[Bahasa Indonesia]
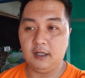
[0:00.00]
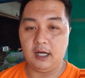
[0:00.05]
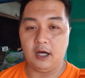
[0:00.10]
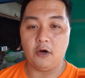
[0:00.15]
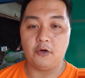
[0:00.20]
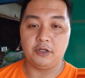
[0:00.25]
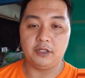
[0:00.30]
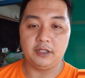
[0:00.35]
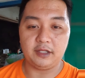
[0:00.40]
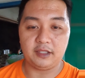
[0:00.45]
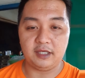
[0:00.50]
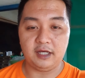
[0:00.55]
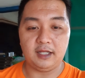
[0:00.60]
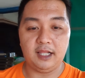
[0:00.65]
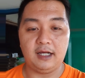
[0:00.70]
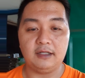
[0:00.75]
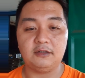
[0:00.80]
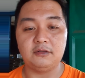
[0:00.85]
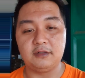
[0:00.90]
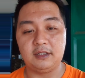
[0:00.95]

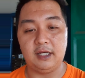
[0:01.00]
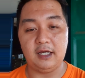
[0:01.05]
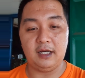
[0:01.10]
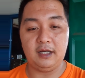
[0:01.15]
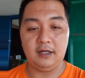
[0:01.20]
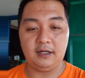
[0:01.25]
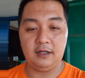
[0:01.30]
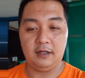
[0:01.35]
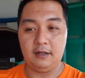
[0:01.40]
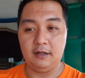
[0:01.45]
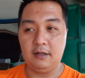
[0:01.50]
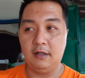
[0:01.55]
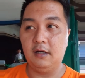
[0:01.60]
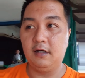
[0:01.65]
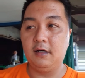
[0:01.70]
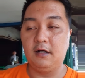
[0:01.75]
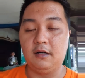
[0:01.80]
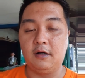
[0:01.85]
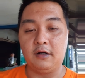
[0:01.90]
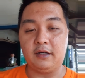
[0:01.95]
ownernya langsung ya.
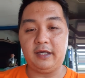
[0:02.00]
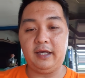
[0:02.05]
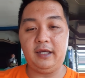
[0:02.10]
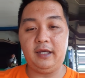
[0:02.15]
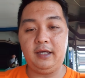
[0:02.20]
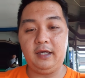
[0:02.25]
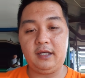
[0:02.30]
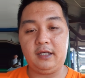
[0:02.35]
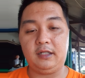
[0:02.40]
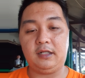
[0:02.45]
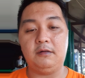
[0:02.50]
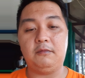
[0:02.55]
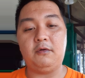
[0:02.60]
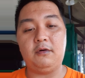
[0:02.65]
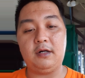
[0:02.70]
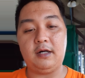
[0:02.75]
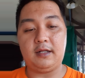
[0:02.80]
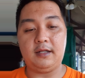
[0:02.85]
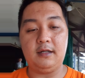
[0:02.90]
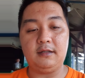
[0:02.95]
Oke, kita
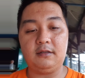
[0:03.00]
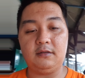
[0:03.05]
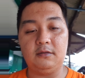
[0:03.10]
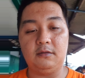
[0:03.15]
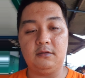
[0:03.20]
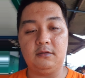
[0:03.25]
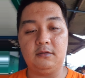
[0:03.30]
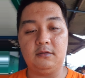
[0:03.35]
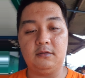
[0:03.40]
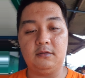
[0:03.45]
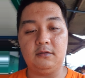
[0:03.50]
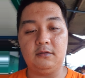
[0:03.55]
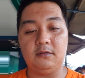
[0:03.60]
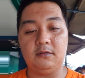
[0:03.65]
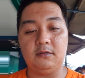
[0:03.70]
bongkar langsung.